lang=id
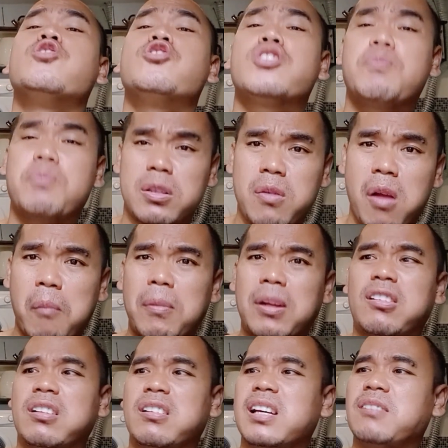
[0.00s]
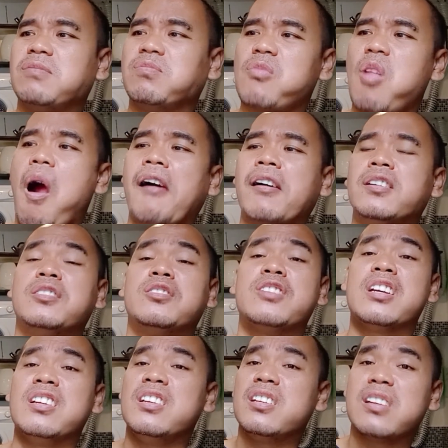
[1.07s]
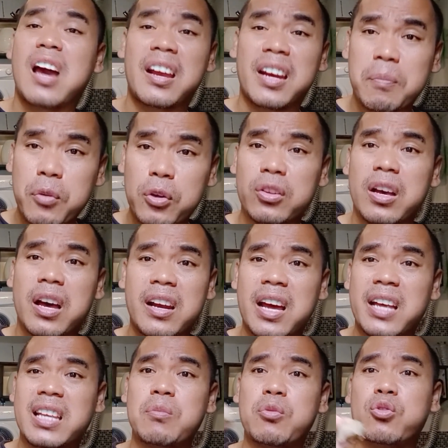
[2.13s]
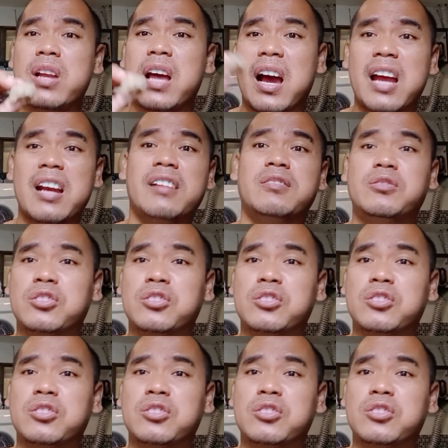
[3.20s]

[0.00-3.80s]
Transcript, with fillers: cepet matangnya dan ini nggak repot karena hanya menggunakan